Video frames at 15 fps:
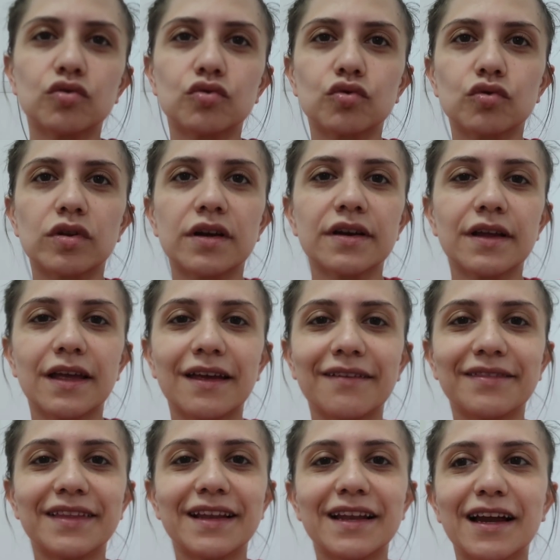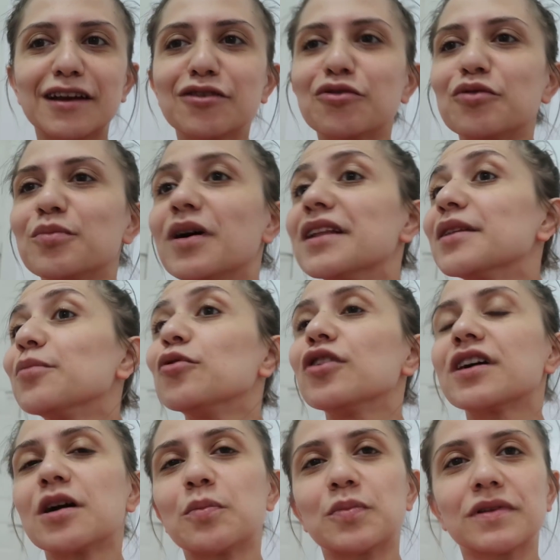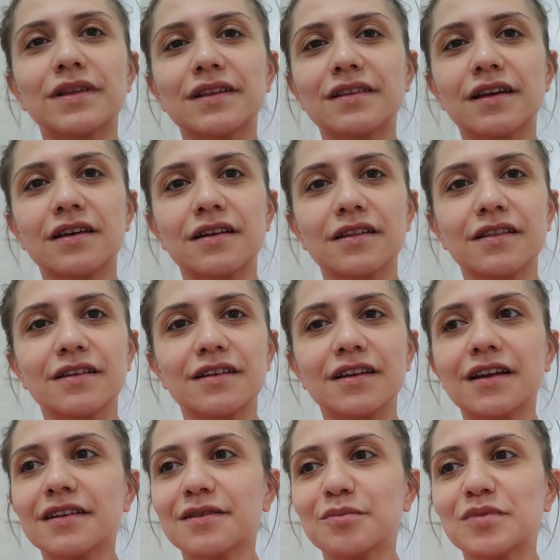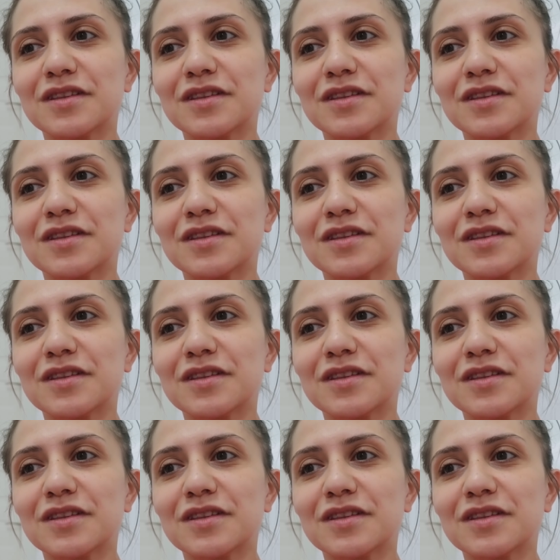Çocuklar evdeler. Normalde böyle kapıda takılırlar.